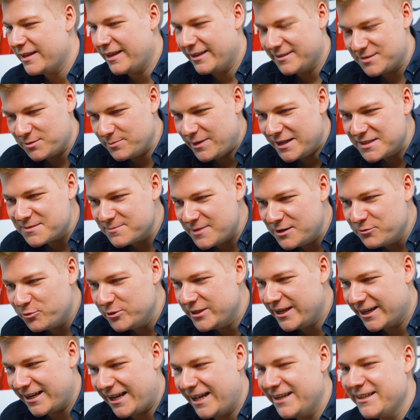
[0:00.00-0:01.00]
Zum ersten Mal
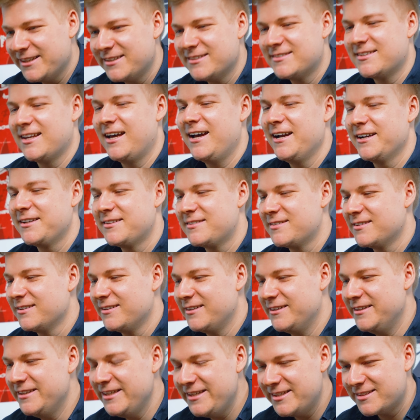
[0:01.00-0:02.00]
wurde ja gerade gesagt,
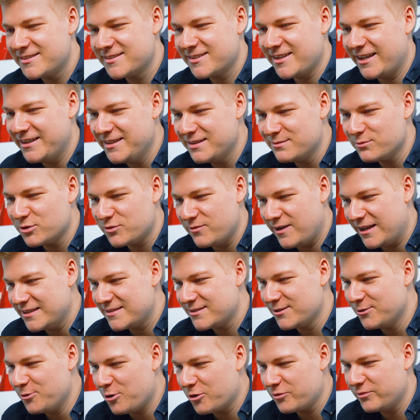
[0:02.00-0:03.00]
nichts kann diesem
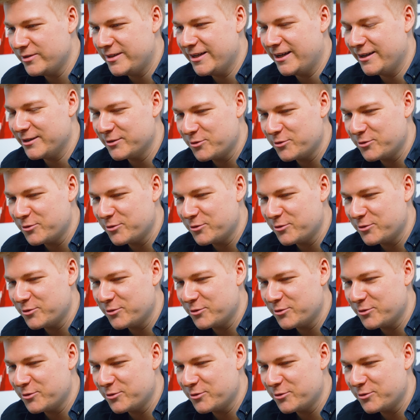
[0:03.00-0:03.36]
schwarzen Loch wieder